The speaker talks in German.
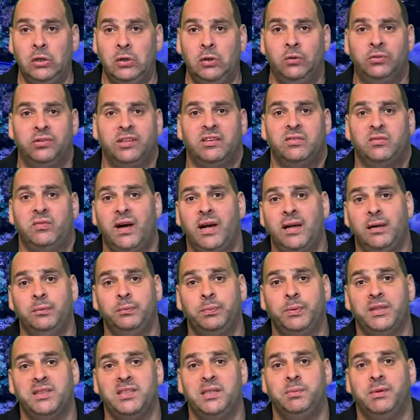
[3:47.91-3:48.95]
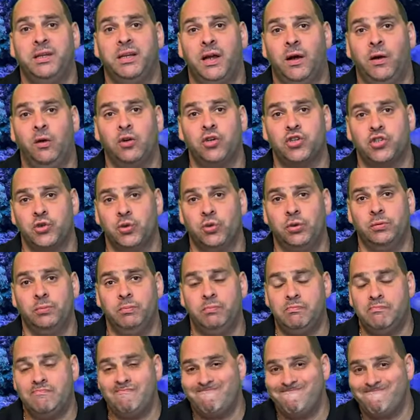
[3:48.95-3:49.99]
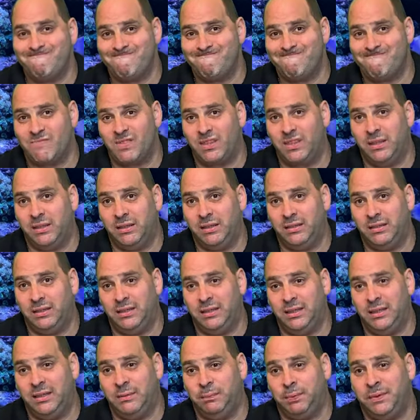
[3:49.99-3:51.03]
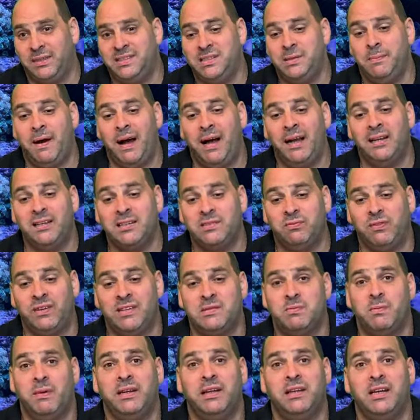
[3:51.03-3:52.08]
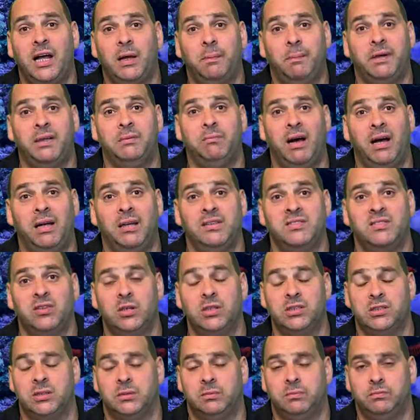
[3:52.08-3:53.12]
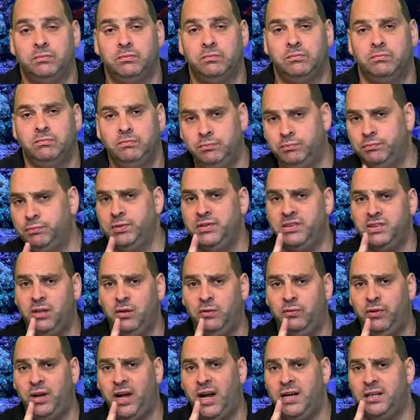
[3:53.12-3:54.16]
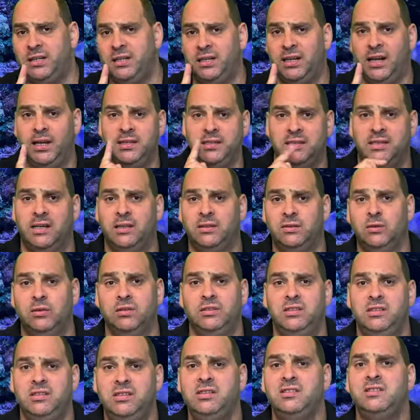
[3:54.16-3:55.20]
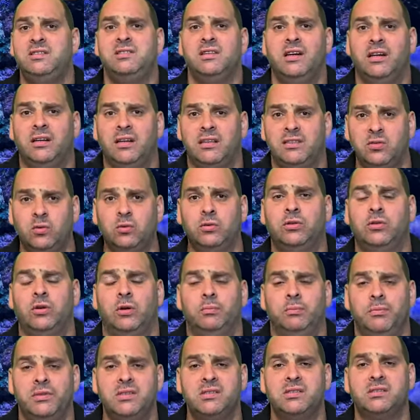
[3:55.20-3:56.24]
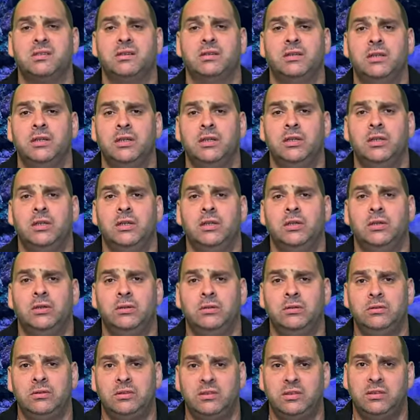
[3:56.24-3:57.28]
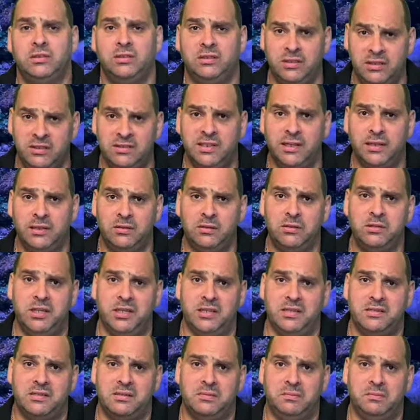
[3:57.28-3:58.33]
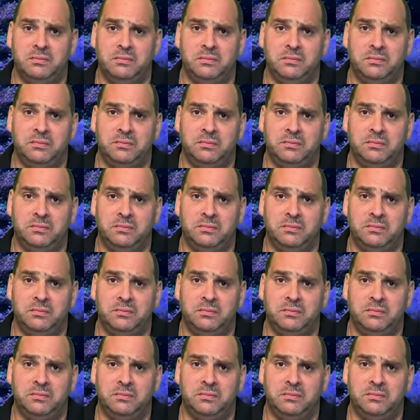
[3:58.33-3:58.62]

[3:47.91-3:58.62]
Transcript: Und das war im Prinzip dann auch schon im Prinzip alles, was meine Nachbarin machen sollte. Bis auf eine Kleinigkeit noch, die dieses Jahr dazugekommen ist. Und die zeige ich euch jetzt.